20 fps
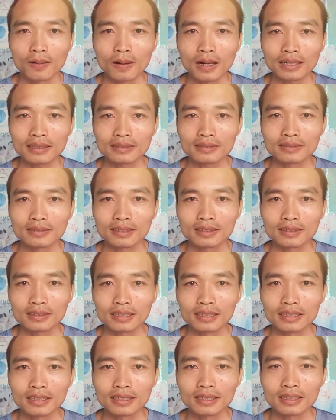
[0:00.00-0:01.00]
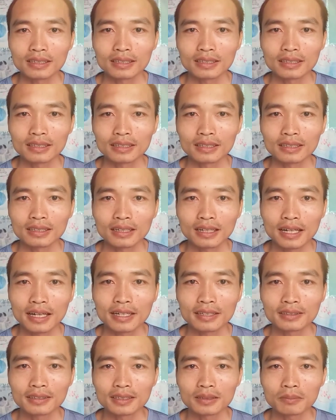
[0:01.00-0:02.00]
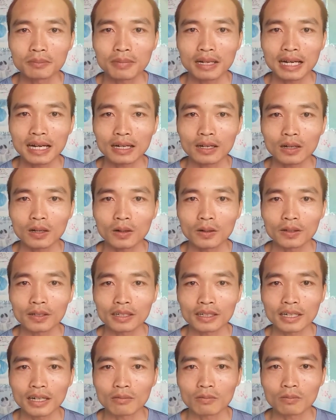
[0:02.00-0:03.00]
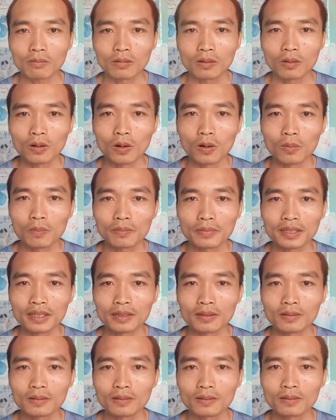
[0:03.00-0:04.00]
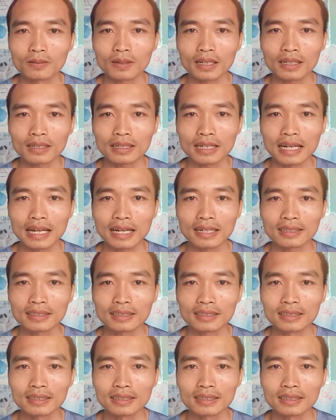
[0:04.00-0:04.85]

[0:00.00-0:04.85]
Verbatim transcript: hoặc cứ khi lên nhưng mà còi cọc, ốm yếu, hoặc là